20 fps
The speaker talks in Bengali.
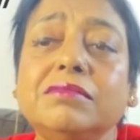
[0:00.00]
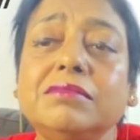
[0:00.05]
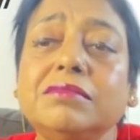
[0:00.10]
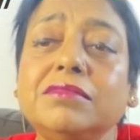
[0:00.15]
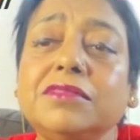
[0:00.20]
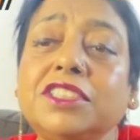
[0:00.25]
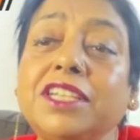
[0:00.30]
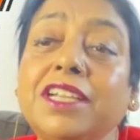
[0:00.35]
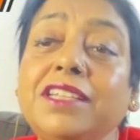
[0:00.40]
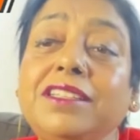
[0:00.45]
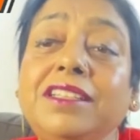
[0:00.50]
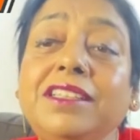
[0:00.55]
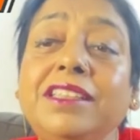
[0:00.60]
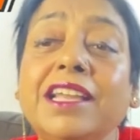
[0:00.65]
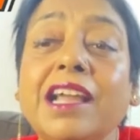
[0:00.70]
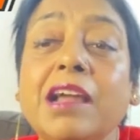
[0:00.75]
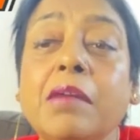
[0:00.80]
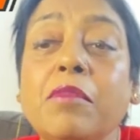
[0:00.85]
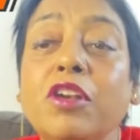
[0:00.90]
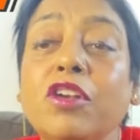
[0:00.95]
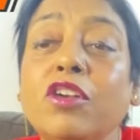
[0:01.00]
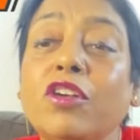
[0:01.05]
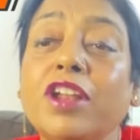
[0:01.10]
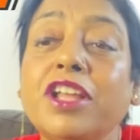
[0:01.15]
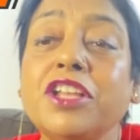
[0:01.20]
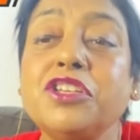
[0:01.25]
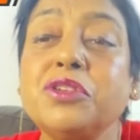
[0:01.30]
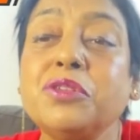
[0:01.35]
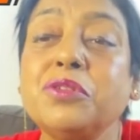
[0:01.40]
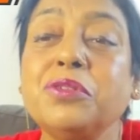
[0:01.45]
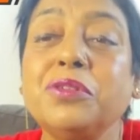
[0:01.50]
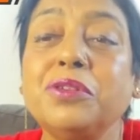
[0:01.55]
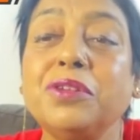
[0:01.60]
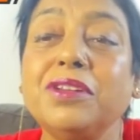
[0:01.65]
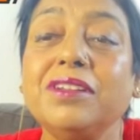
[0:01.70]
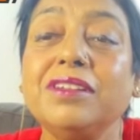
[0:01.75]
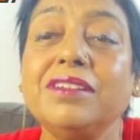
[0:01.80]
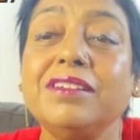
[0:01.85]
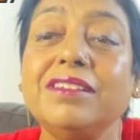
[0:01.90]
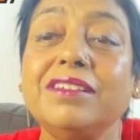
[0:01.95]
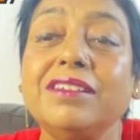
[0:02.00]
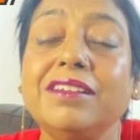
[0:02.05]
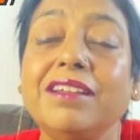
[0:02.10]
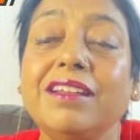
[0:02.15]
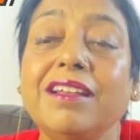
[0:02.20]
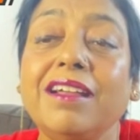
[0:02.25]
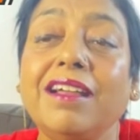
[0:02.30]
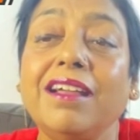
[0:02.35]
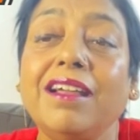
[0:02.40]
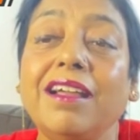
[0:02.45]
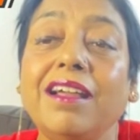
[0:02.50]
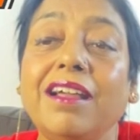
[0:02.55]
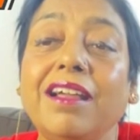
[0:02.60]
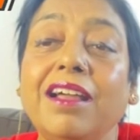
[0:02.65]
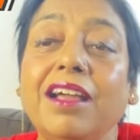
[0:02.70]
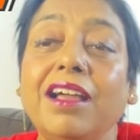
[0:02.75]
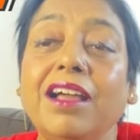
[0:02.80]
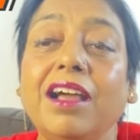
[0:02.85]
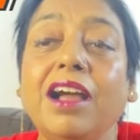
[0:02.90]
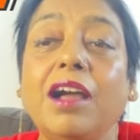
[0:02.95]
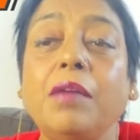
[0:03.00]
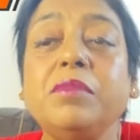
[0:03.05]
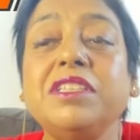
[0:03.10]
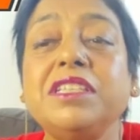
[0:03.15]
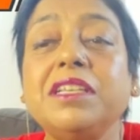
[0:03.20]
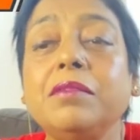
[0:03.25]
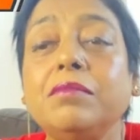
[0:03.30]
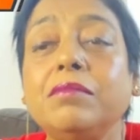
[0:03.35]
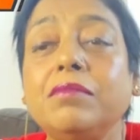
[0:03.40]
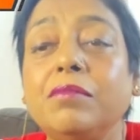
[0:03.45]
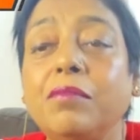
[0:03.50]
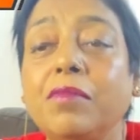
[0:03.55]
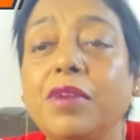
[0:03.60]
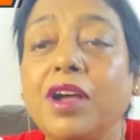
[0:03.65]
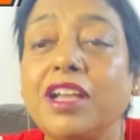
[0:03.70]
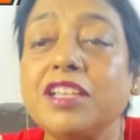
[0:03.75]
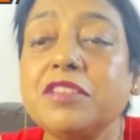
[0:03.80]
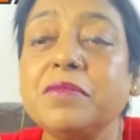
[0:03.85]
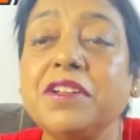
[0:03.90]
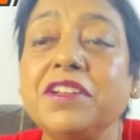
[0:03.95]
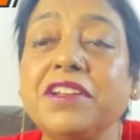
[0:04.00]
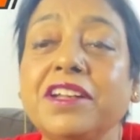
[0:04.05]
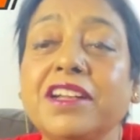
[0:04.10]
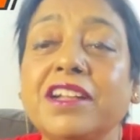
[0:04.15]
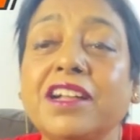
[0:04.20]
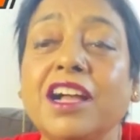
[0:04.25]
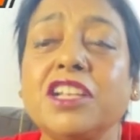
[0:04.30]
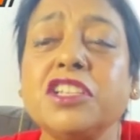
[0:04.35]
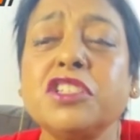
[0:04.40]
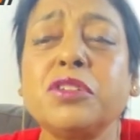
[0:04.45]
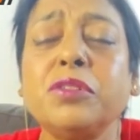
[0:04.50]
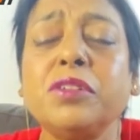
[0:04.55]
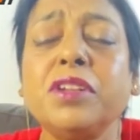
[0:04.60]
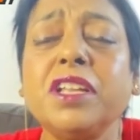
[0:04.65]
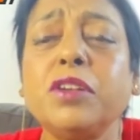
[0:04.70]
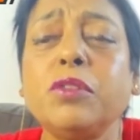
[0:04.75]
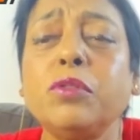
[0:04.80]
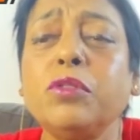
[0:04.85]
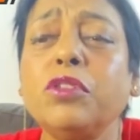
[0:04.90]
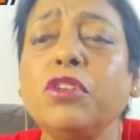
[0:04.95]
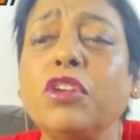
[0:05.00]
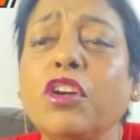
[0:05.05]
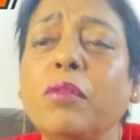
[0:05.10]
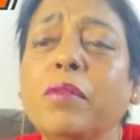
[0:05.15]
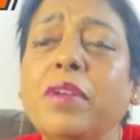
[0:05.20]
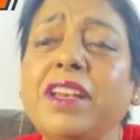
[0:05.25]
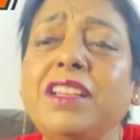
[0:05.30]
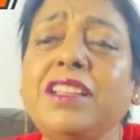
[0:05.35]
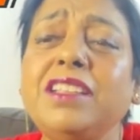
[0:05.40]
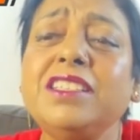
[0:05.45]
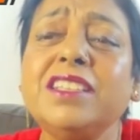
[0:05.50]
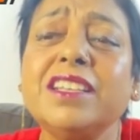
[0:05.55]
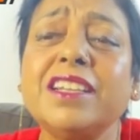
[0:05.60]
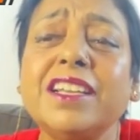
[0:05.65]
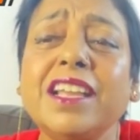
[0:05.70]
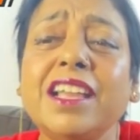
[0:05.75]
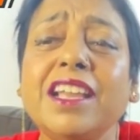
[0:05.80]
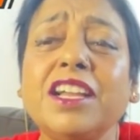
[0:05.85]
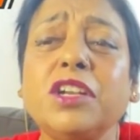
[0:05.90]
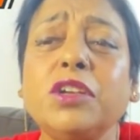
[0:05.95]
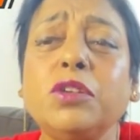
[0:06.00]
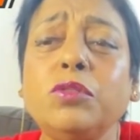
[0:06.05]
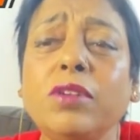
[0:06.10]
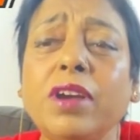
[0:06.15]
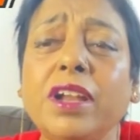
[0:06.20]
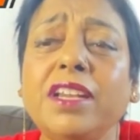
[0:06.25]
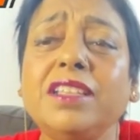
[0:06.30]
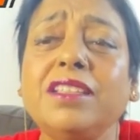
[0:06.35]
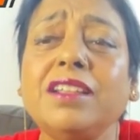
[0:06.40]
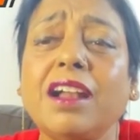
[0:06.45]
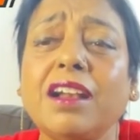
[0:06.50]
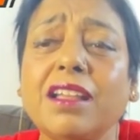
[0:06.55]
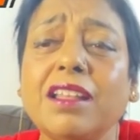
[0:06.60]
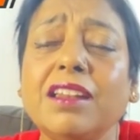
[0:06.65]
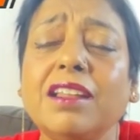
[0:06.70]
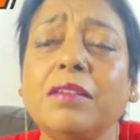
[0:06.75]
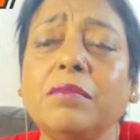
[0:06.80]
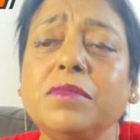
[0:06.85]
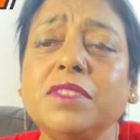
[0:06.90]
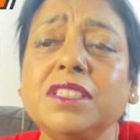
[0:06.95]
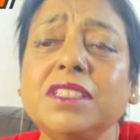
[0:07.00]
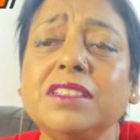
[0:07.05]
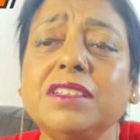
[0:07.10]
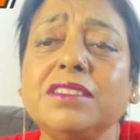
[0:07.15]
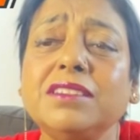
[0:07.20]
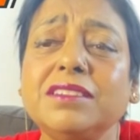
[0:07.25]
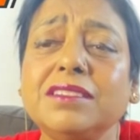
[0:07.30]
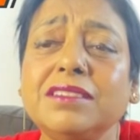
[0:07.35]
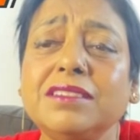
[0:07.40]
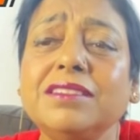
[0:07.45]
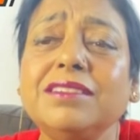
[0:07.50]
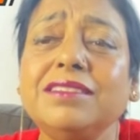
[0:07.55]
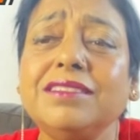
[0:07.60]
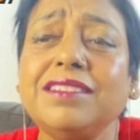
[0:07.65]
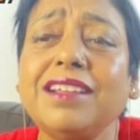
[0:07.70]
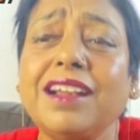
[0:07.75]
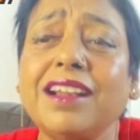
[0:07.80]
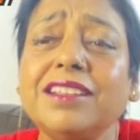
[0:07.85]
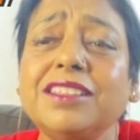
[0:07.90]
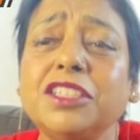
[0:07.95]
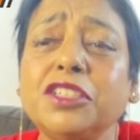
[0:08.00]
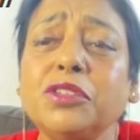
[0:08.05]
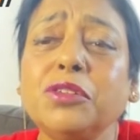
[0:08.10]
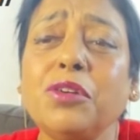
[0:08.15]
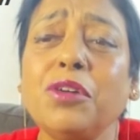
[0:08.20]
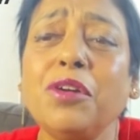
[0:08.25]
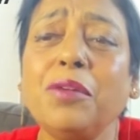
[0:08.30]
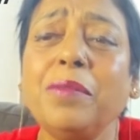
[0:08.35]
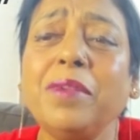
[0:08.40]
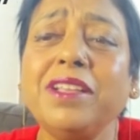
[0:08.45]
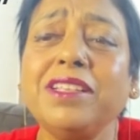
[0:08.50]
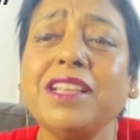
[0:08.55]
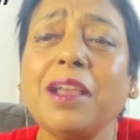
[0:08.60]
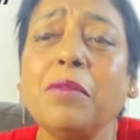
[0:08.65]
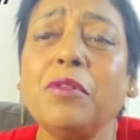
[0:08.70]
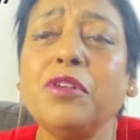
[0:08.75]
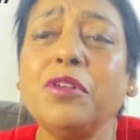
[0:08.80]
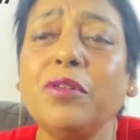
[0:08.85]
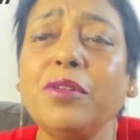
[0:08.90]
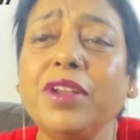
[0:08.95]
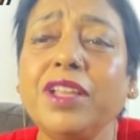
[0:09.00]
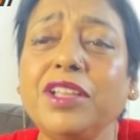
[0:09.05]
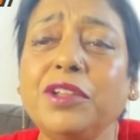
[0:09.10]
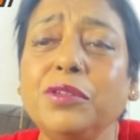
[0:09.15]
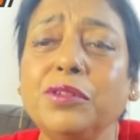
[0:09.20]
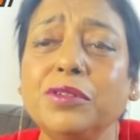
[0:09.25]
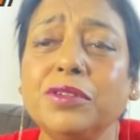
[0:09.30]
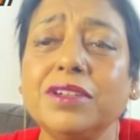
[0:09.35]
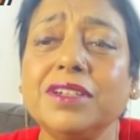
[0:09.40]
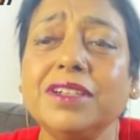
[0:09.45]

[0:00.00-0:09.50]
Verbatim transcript: সেই দিন থেকে আমার লড়াই শুরু হলো আমি যে হাজব্যান্ডের কাজ করে কোনো রকমে নিজেকে একটুখানি দাঁড়ালাম যে দাঁড়াতে তো হবে যেমন করেই হোক